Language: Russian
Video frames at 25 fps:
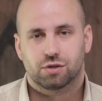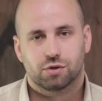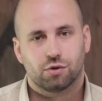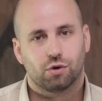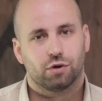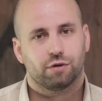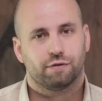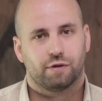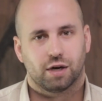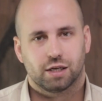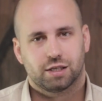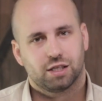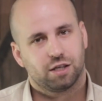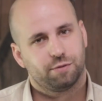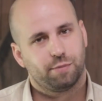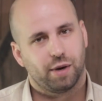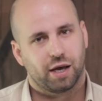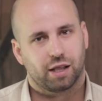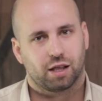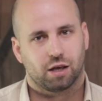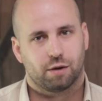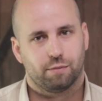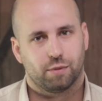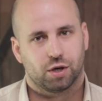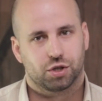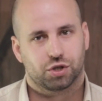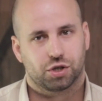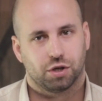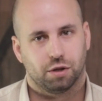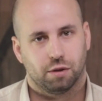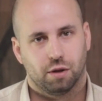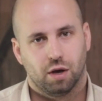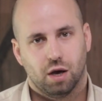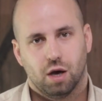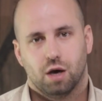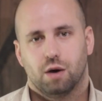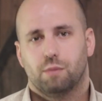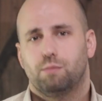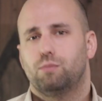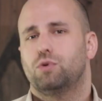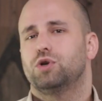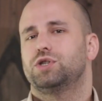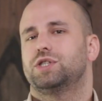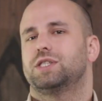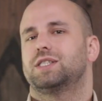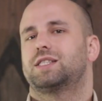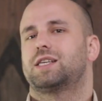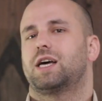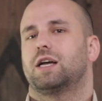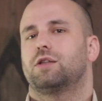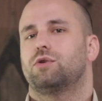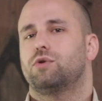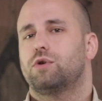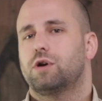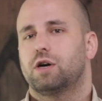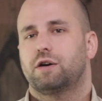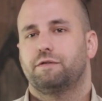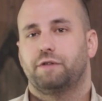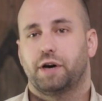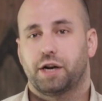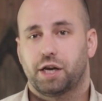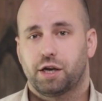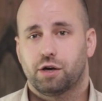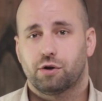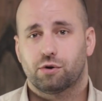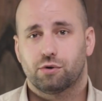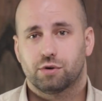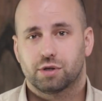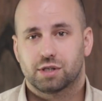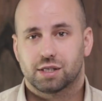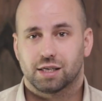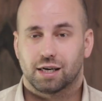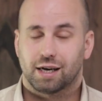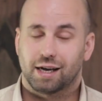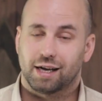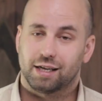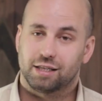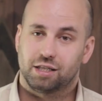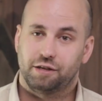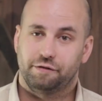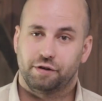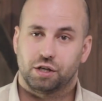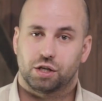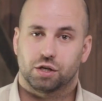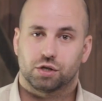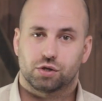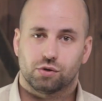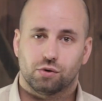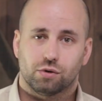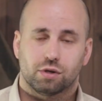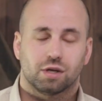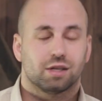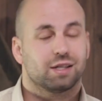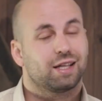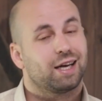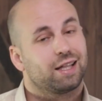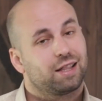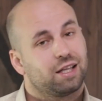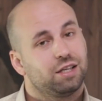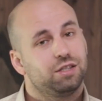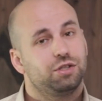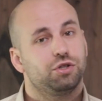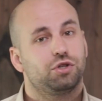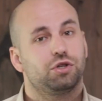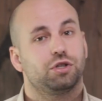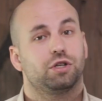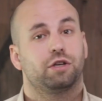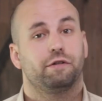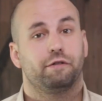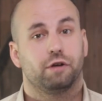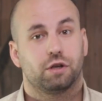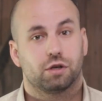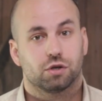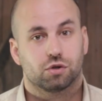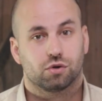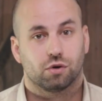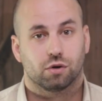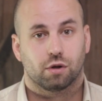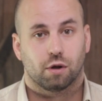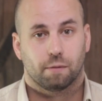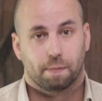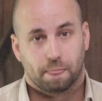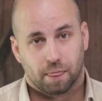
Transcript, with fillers: 125 машин, мощность которых варьируется от 900 до 1900